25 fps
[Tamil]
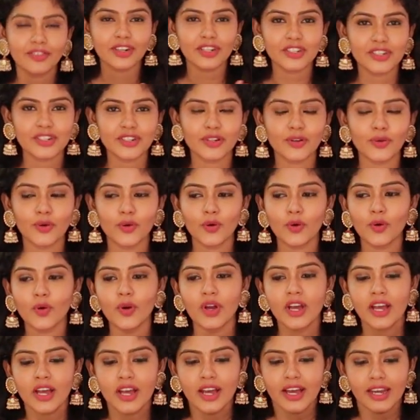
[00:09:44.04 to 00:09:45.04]
ஃபங்க்ஷனோ
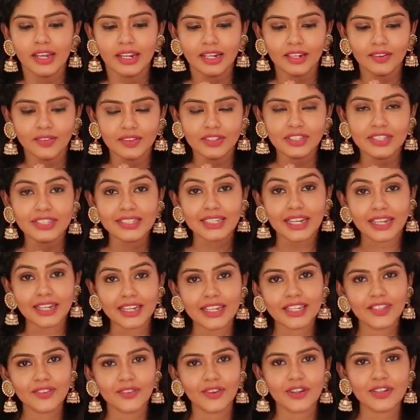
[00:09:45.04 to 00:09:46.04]
இல்லை வந்து
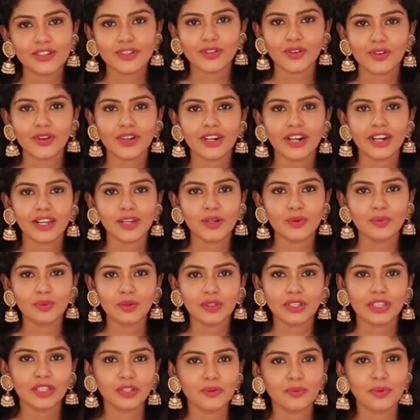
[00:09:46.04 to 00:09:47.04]
சங்கீத் ஃபங்க்ஷனோ
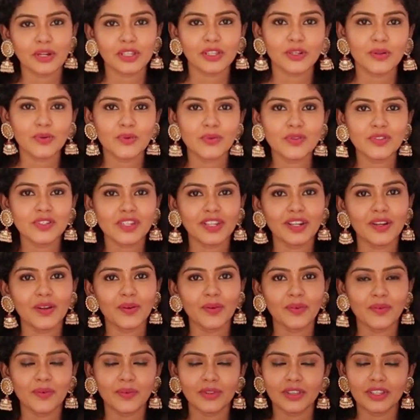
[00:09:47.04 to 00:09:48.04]
நடக்கும்போது இந்த மாதிரி
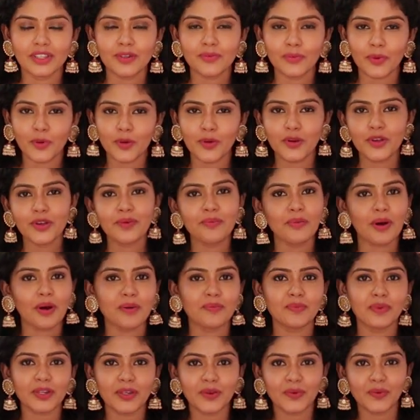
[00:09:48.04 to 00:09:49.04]
ஊஞ்சலில் வந்து பொண்ணையும்
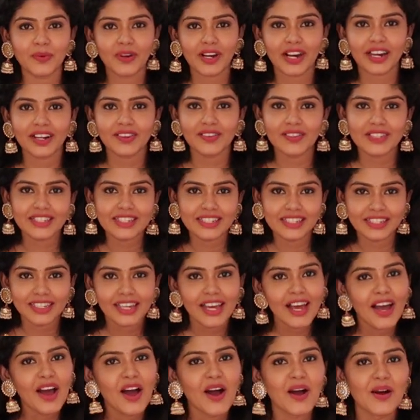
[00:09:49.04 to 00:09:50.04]
மாம்பிளையும் உட்கார வச்சு
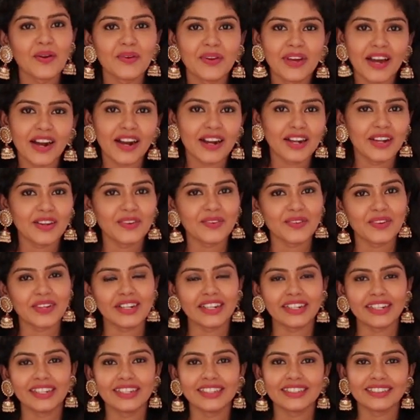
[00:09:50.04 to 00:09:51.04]
அப்படியே ஆட்டி
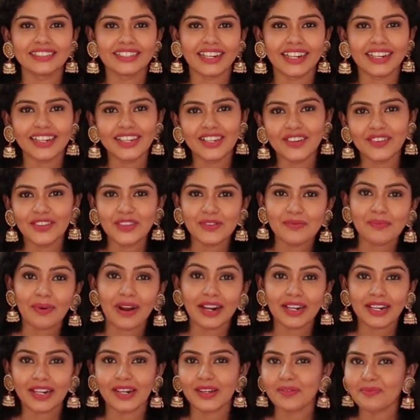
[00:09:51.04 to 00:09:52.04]
விட்டுக்கிட்டு ஜாலியாக வந்து
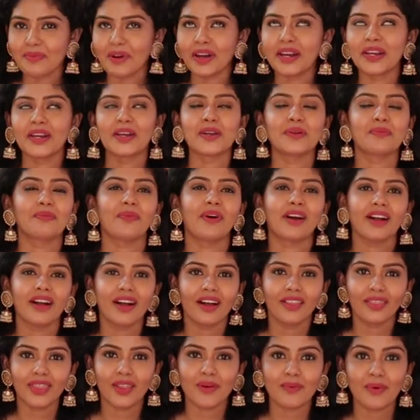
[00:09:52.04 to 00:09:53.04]
பாட்டெல்லாம் பாடிட்டு
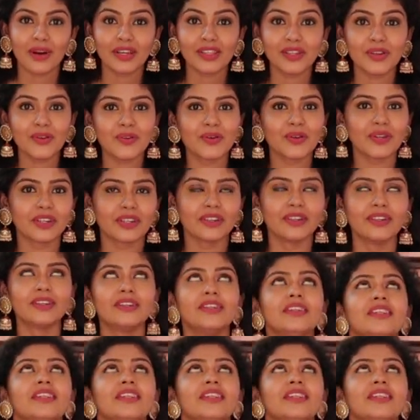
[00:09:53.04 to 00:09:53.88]
இருப்பாங்க அந்த மாதிரி ஒரு